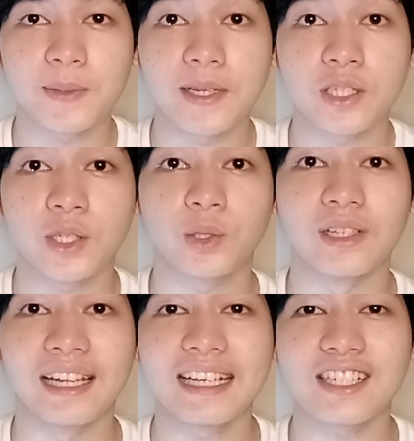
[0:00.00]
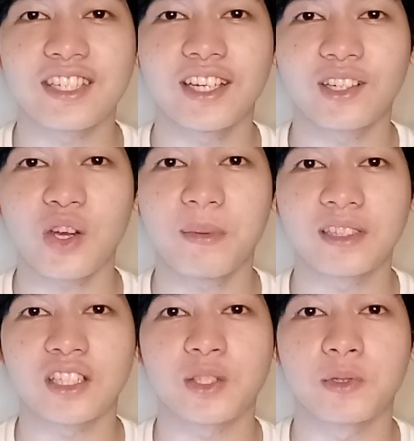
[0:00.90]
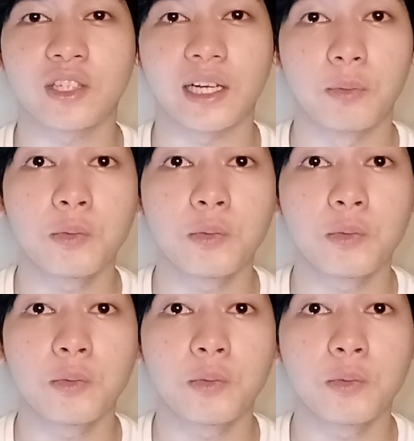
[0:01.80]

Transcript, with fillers: please make sure to like, share, comment, and subscribe.